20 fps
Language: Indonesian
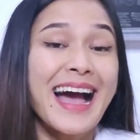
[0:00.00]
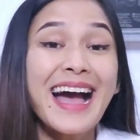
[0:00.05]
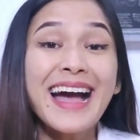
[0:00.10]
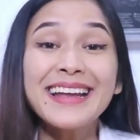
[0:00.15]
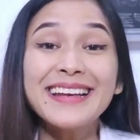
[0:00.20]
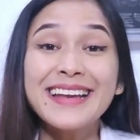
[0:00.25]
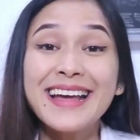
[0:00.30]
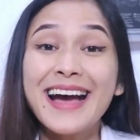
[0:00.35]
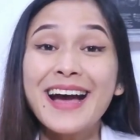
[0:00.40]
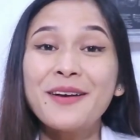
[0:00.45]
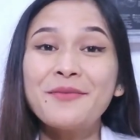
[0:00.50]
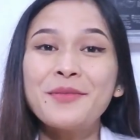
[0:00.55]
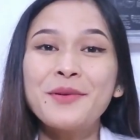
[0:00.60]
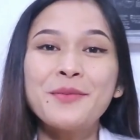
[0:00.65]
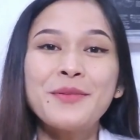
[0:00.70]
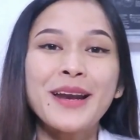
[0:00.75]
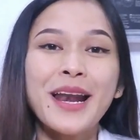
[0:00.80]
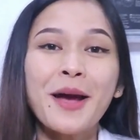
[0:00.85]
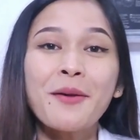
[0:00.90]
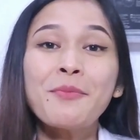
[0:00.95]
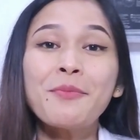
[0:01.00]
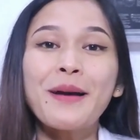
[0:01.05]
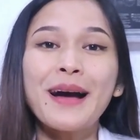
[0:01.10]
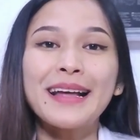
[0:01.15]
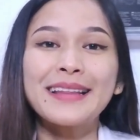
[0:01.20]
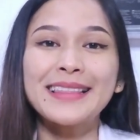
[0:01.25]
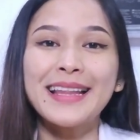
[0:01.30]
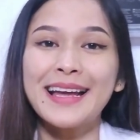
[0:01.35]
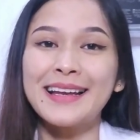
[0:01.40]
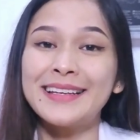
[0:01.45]
Ada
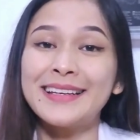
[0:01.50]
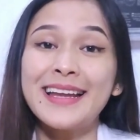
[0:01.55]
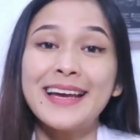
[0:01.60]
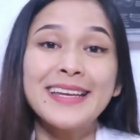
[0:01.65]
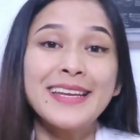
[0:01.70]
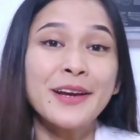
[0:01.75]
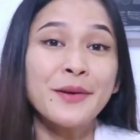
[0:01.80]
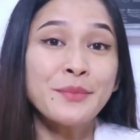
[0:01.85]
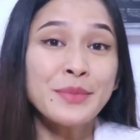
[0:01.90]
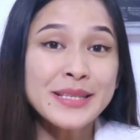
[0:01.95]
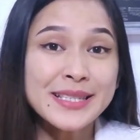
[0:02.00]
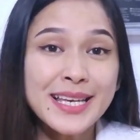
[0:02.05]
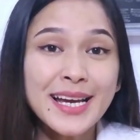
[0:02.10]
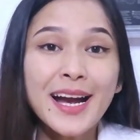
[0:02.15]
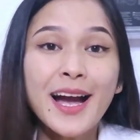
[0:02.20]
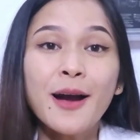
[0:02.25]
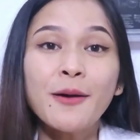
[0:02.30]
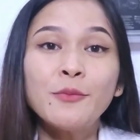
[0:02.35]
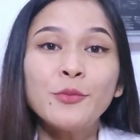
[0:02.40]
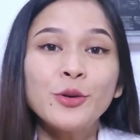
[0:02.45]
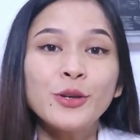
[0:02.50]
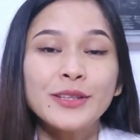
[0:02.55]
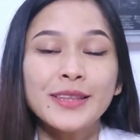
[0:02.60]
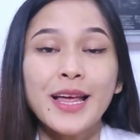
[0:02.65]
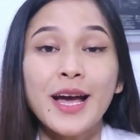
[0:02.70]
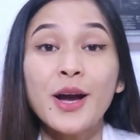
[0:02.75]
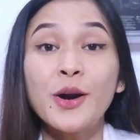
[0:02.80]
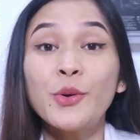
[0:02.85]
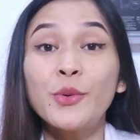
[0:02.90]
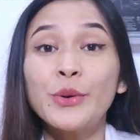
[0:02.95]
beberapa tanda yang bisa kamu
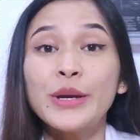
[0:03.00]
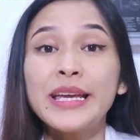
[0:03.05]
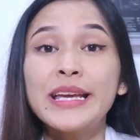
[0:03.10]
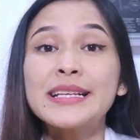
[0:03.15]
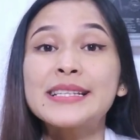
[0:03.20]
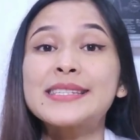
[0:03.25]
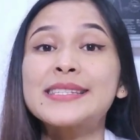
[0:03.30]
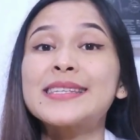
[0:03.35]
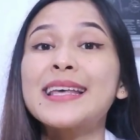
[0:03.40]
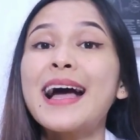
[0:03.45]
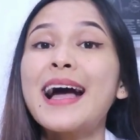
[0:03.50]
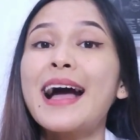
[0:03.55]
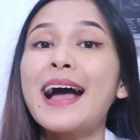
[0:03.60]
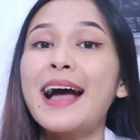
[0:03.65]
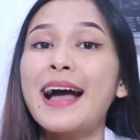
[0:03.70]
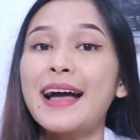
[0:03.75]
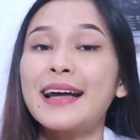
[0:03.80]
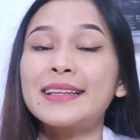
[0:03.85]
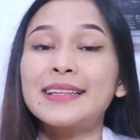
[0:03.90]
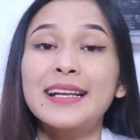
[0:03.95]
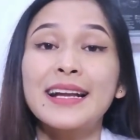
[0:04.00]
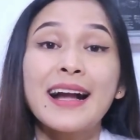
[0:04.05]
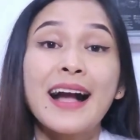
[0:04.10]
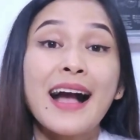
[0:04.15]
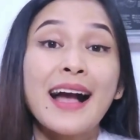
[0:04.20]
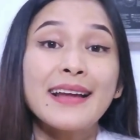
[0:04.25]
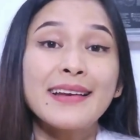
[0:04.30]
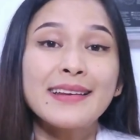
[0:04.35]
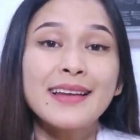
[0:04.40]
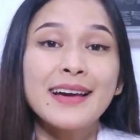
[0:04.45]
ketahui saat
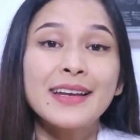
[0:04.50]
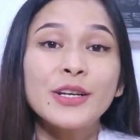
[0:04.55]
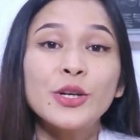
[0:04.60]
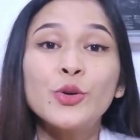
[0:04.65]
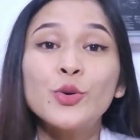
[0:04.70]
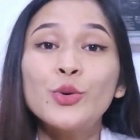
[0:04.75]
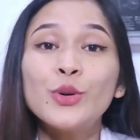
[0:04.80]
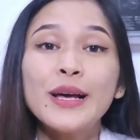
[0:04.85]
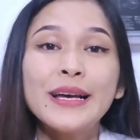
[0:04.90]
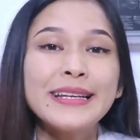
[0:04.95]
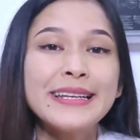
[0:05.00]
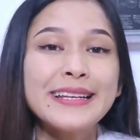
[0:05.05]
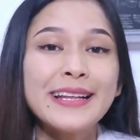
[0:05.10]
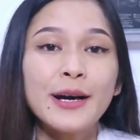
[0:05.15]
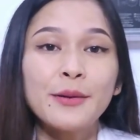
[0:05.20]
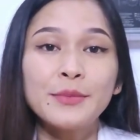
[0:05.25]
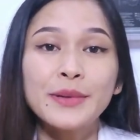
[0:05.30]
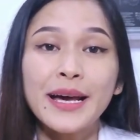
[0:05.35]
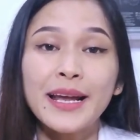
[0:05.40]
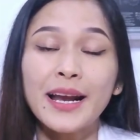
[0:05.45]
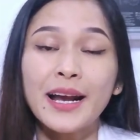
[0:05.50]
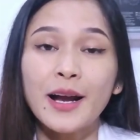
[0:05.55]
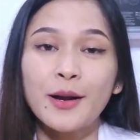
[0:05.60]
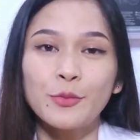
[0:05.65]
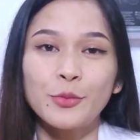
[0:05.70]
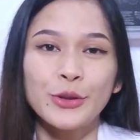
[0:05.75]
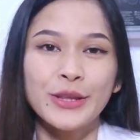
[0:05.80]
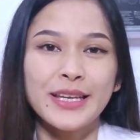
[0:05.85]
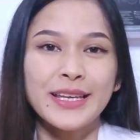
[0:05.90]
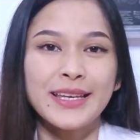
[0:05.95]
kadar gula di dalam darah
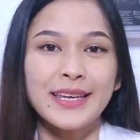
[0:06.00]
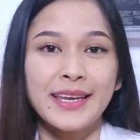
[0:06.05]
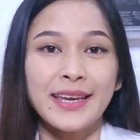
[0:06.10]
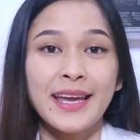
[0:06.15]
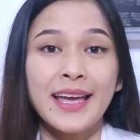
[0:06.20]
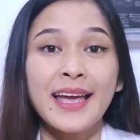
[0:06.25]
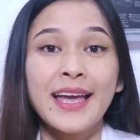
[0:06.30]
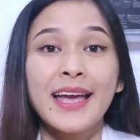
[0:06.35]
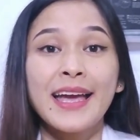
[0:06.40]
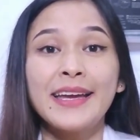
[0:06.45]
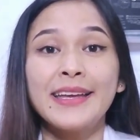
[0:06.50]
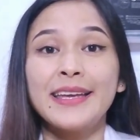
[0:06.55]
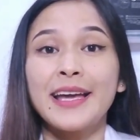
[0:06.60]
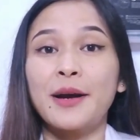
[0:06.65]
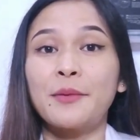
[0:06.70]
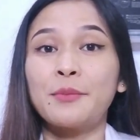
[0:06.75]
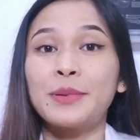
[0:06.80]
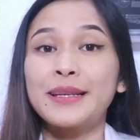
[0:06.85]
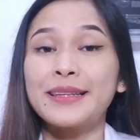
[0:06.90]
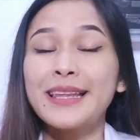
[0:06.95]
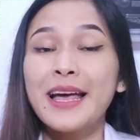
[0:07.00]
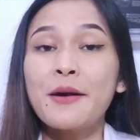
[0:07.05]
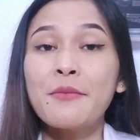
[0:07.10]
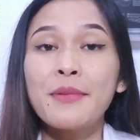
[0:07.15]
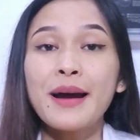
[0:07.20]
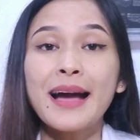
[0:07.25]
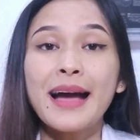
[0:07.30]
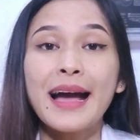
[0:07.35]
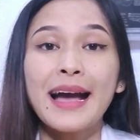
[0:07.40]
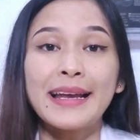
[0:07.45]
kamu tinggi. Yang
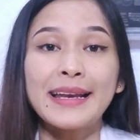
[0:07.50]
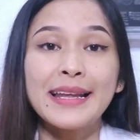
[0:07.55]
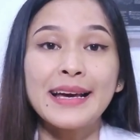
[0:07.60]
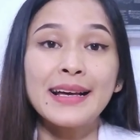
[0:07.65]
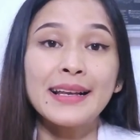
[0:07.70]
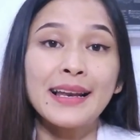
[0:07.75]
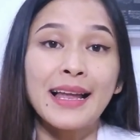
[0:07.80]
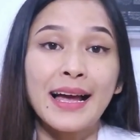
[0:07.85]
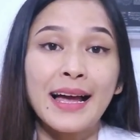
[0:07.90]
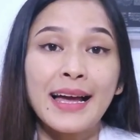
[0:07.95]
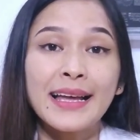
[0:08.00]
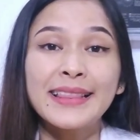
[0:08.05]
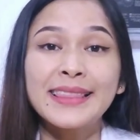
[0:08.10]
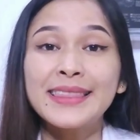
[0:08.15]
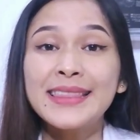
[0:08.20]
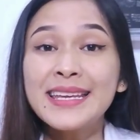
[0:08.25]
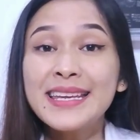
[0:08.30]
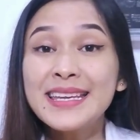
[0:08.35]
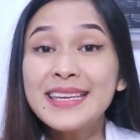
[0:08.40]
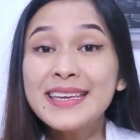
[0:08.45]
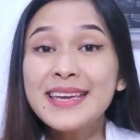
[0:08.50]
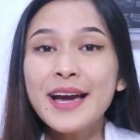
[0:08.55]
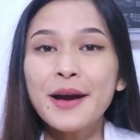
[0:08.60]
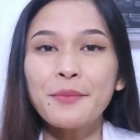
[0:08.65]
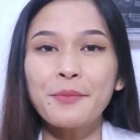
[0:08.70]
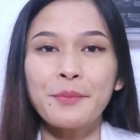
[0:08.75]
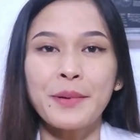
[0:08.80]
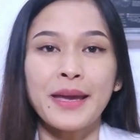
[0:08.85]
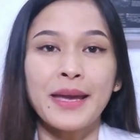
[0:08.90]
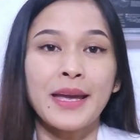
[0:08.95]
pertama adalah
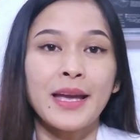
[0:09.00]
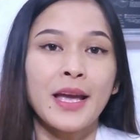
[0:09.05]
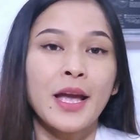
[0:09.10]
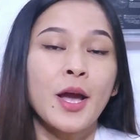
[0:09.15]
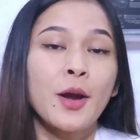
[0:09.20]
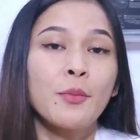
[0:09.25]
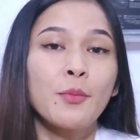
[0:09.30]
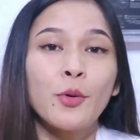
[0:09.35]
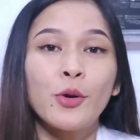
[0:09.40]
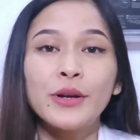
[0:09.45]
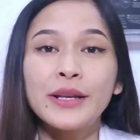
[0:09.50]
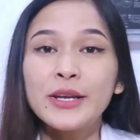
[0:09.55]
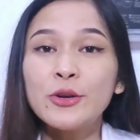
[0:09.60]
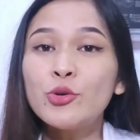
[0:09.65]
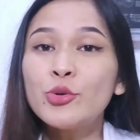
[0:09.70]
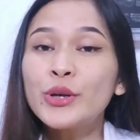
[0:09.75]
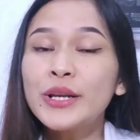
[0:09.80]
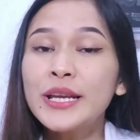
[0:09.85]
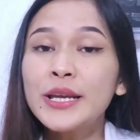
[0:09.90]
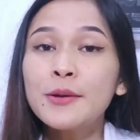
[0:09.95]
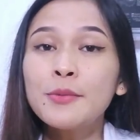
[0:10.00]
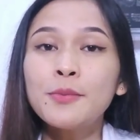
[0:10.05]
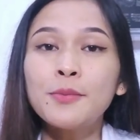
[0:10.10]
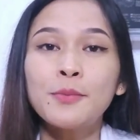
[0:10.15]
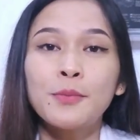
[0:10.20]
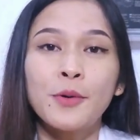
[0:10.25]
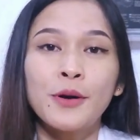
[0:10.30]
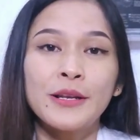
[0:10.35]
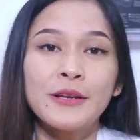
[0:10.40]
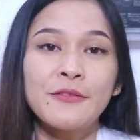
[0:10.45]
3P, poliuri,
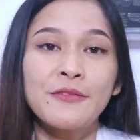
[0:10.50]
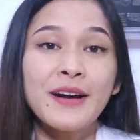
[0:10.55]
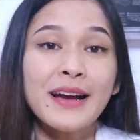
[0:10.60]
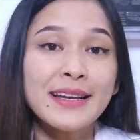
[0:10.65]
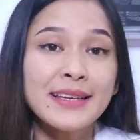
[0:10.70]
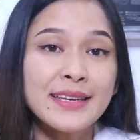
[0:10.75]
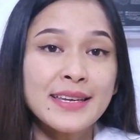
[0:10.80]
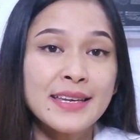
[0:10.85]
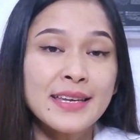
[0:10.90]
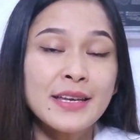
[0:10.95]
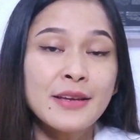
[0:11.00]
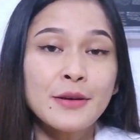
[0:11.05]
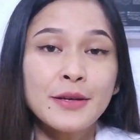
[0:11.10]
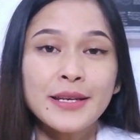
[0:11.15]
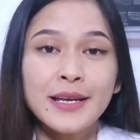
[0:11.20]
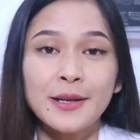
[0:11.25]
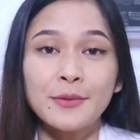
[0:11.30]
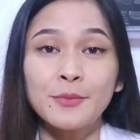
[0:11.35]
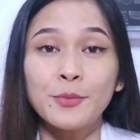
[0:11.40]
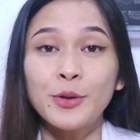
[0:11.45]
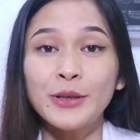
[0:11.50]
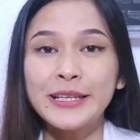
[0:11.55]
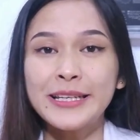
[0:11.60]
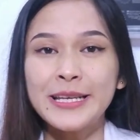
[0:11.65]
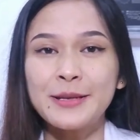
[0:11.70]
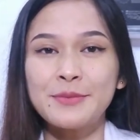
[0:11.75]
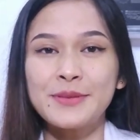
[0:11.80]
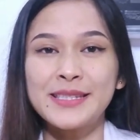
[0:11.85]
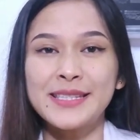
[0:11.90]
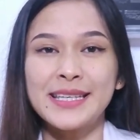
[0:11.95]
polifagi, dan
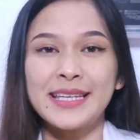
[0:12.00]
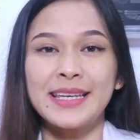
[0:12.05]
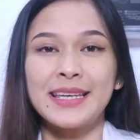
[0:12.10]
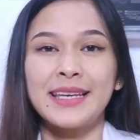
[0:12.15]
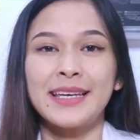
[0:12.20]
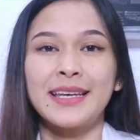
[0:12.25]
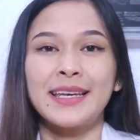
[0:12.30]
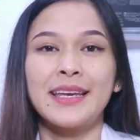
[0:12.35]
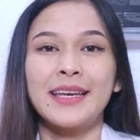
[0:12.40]
polidipsi.